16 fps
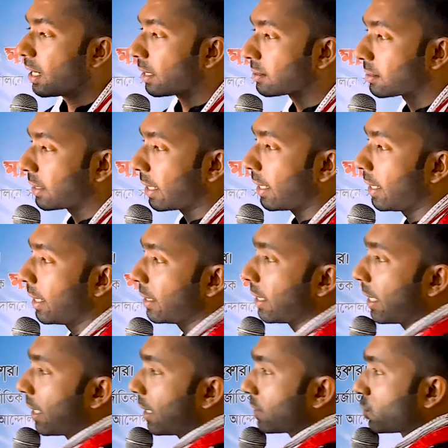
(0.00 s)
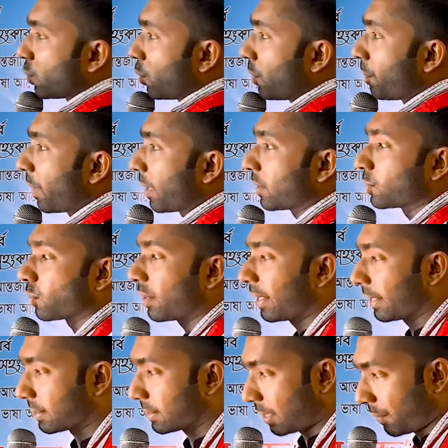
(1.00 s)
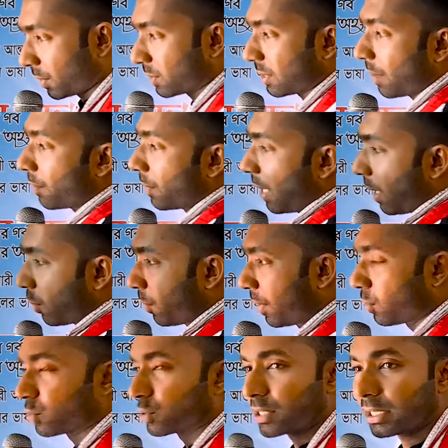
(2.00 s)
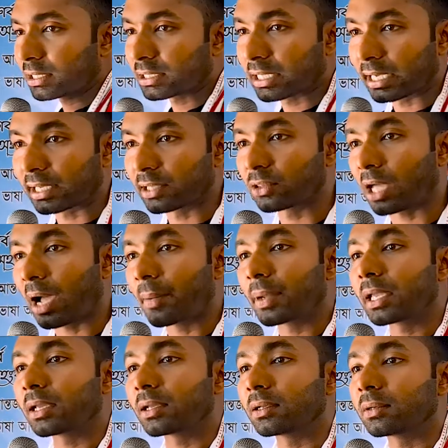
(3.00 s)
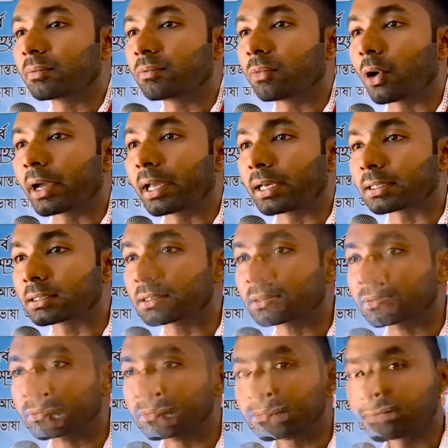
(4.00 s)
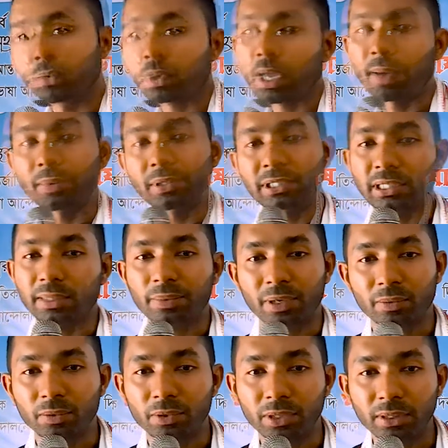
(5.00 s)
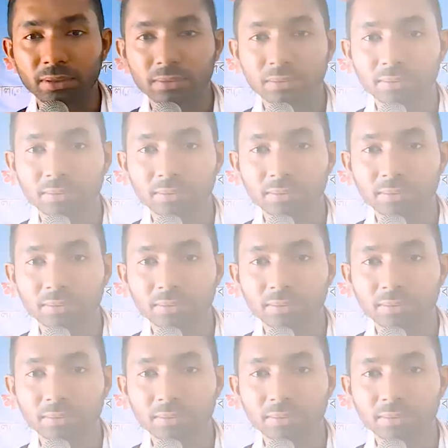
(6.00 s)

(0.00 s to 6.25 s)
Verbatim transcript: রাস্তায় হেঁটে আরেকজন ওই পারে চলে গেছে আমার সামনে আরো মানুষ যাচ্ছে কিন্তু আমি ভয়ে আছি মনে আমি যেতে পারবো না